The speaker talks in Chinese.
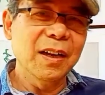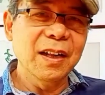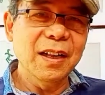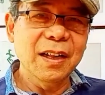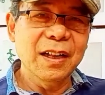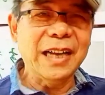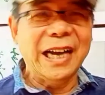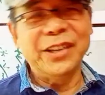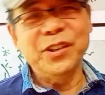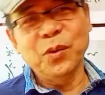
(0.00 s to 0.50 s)

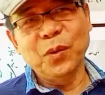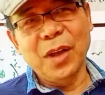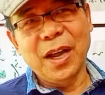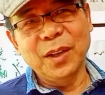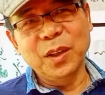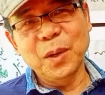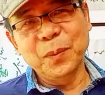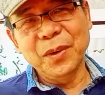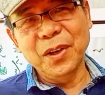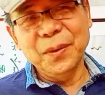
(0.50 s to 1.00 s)
赶走了，
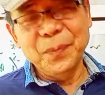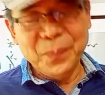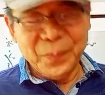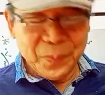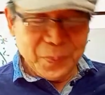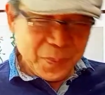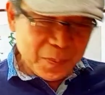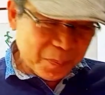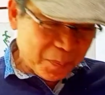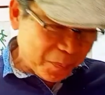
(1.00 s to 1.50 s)
对不对？
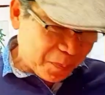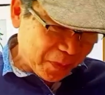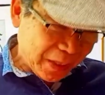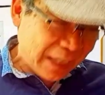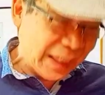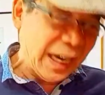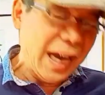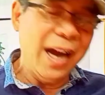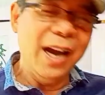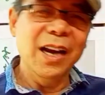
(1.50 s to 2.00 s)
让
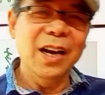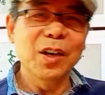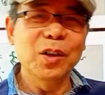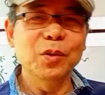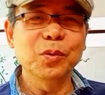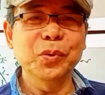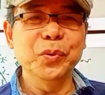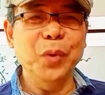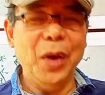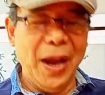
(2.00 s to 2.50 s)
他
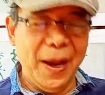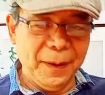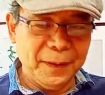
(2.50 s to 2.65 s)
入选，